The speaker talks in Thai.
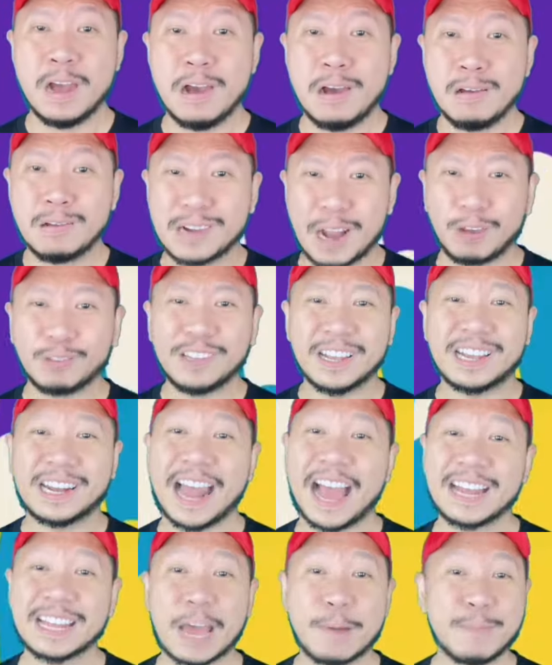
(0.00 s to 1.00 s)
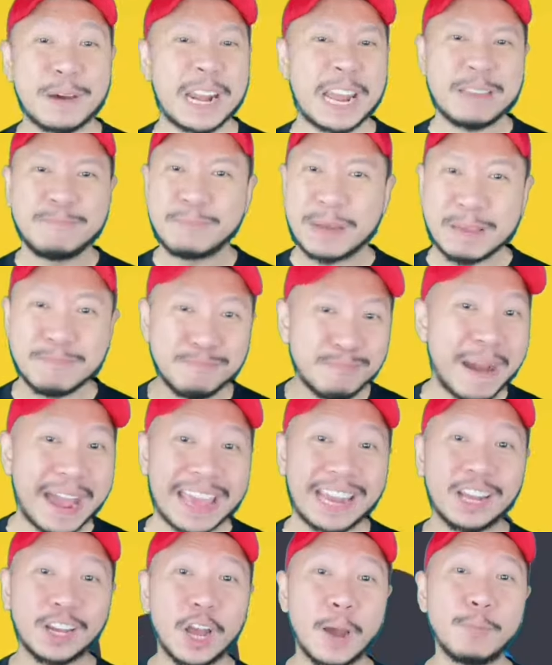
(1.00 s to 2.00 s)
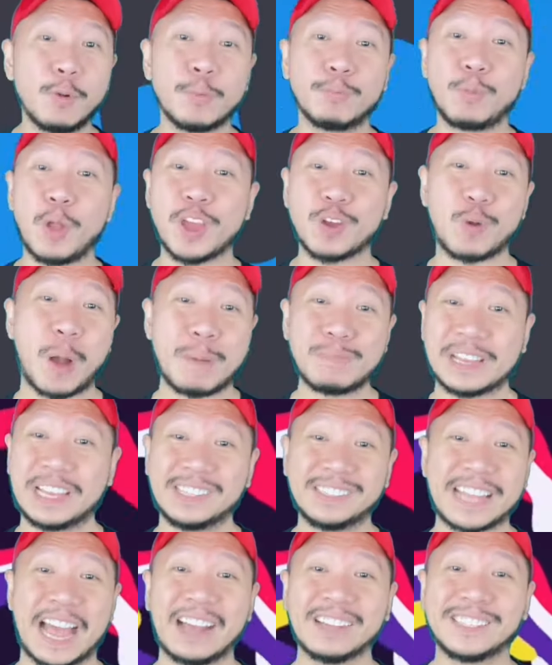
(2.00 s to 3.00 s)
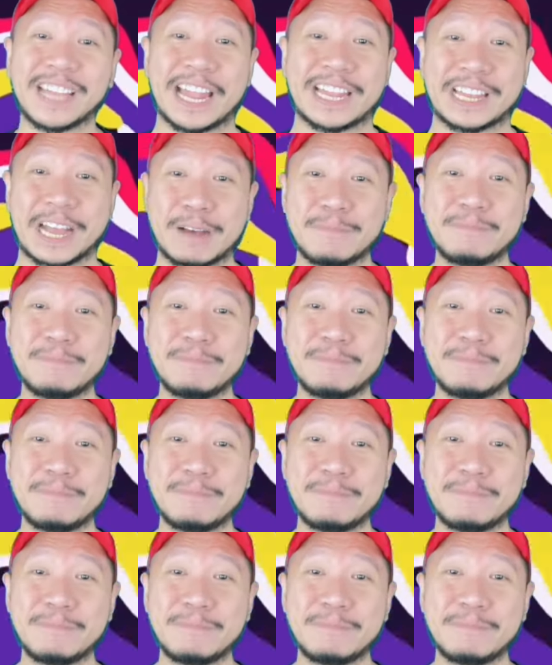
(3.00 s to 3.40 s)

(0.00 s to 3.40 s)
เราจะกล้าทำอะไรใหม่ๆแล้วก็ปลดปล่อยความคิดสร้างสรรค์ครับ